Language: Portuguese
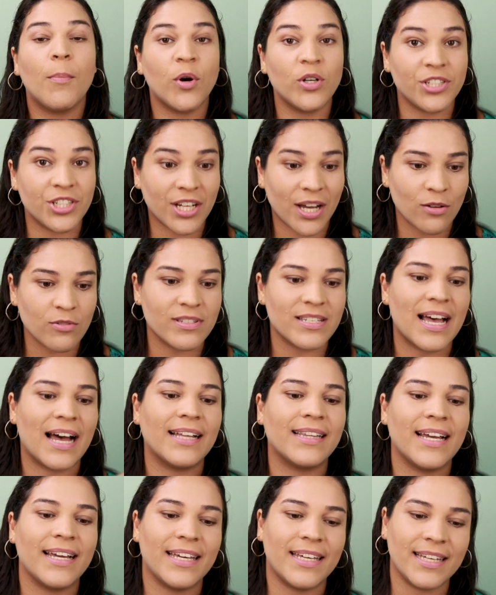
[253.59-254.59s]
Pode
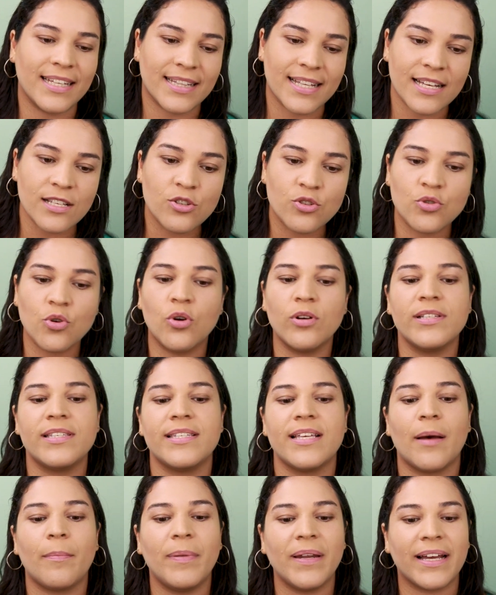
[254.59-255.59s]
causar né, irritações
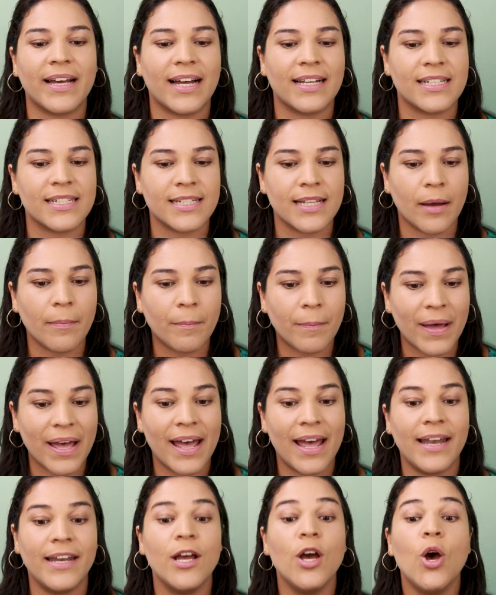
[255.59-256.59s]
se aplicadas na
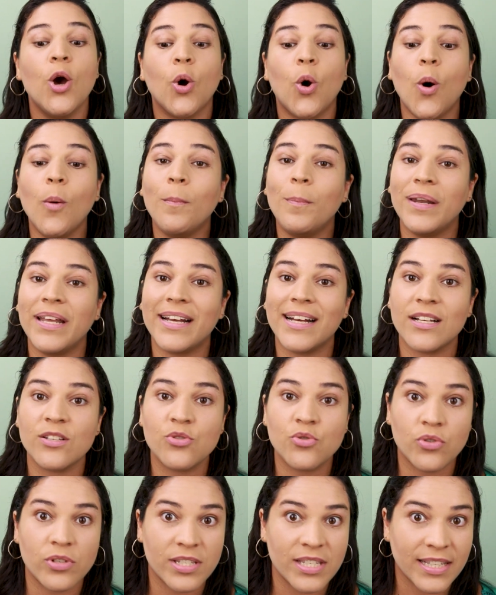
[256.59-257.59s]
pele,
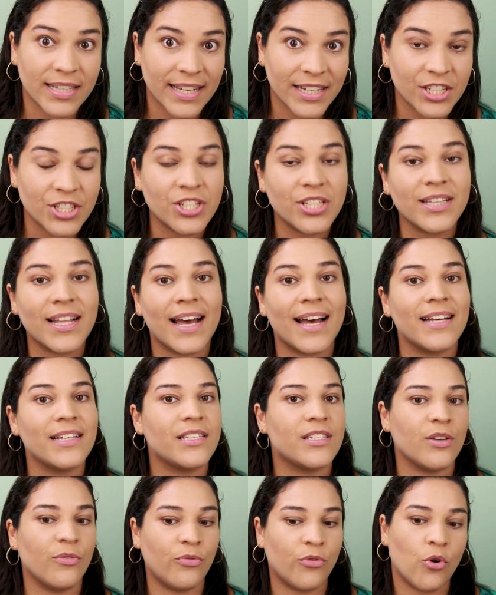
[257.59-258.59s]
complicações
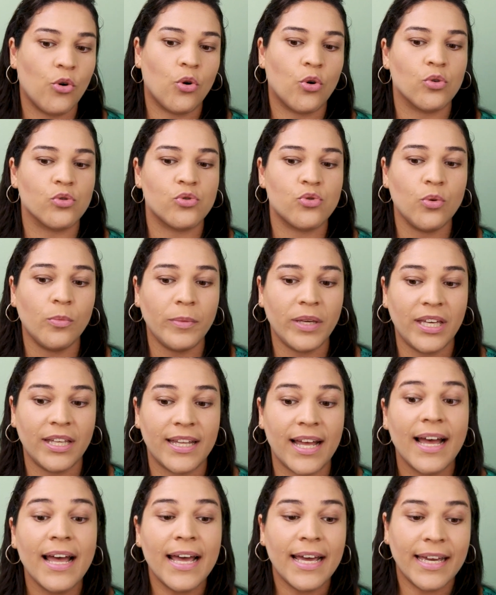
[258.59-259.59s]
intestinais se for
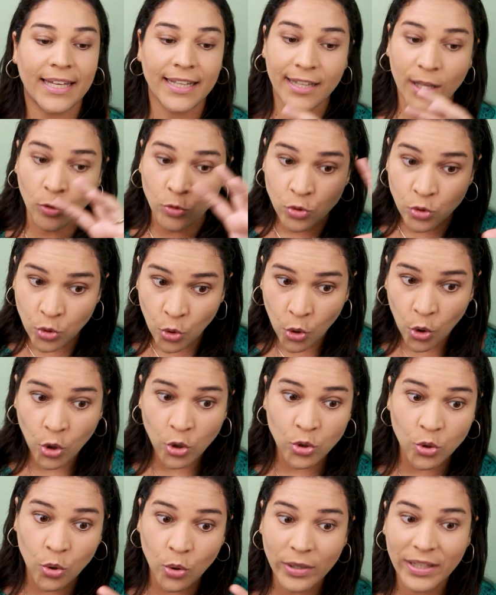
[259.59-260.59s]
consumida. Então,
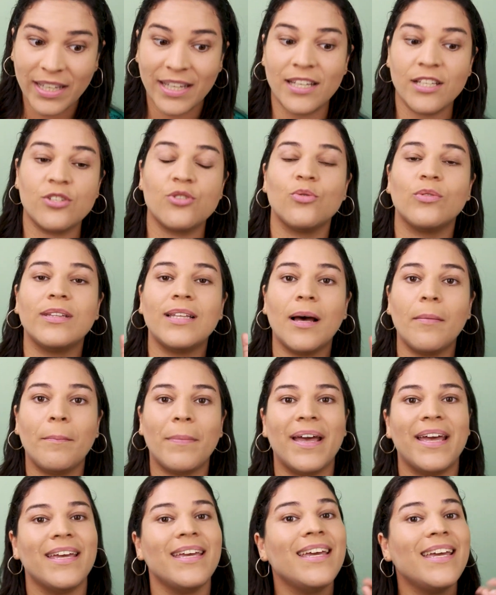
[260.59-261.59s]
tudo isso
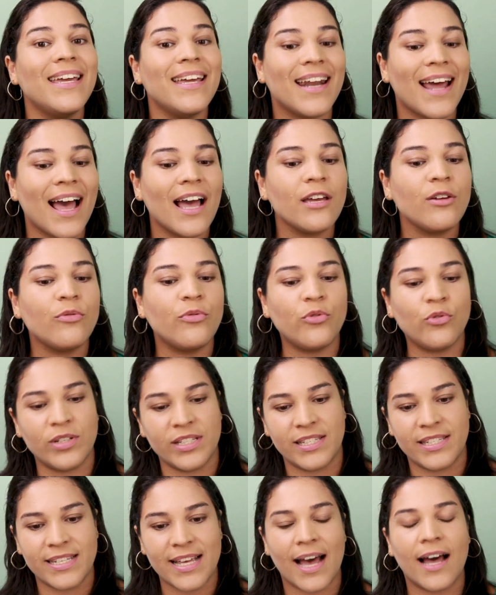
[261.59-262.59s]
também irá
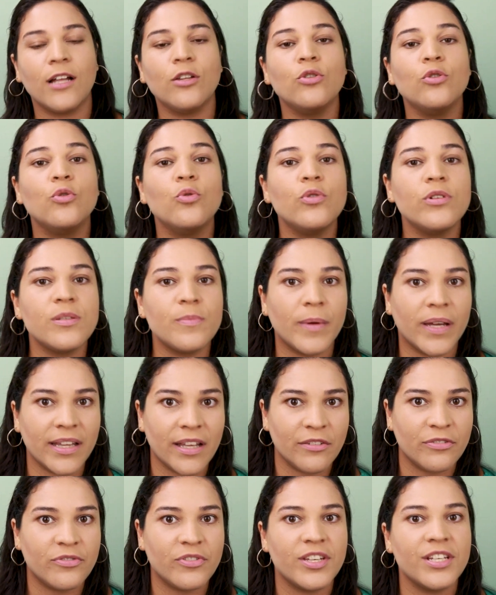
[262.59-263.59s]
influenciar nos
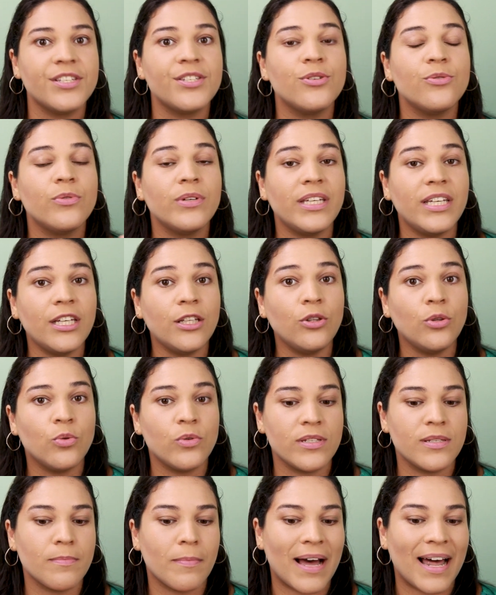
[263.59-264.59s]
benefícios e
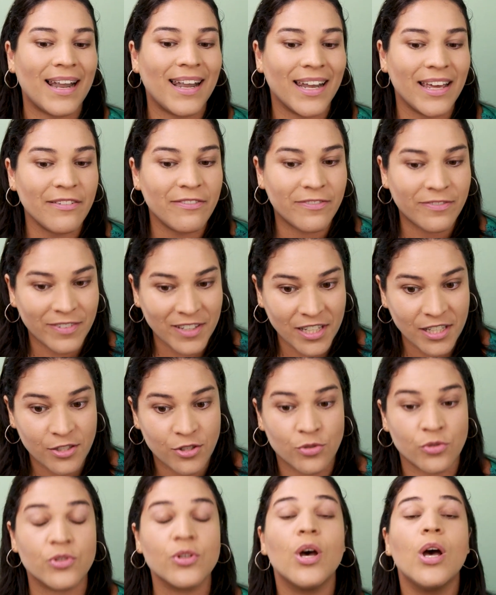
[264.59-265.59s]
nos
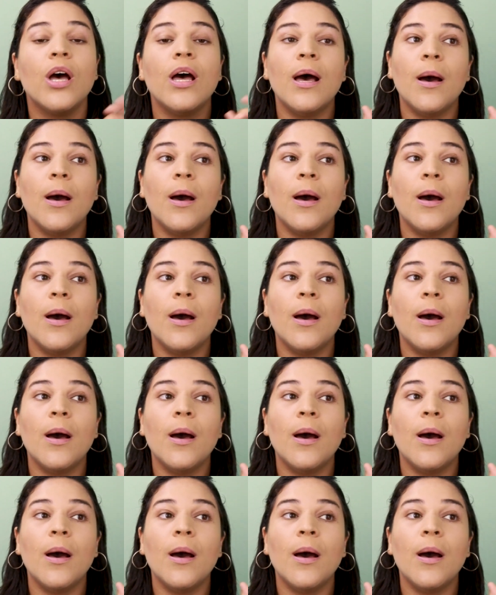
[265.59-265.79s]
malefícios.